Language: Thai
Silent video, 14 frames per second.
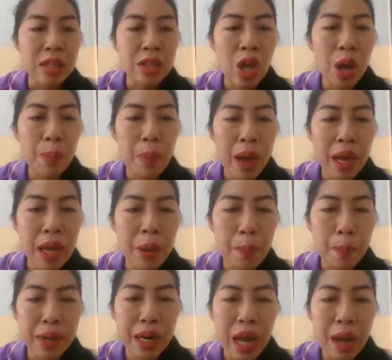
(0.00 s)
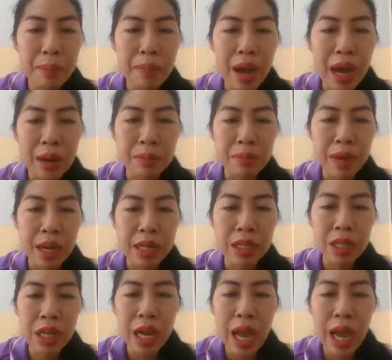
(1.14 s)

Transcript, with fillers: ต่อไปประมาทหมายถึง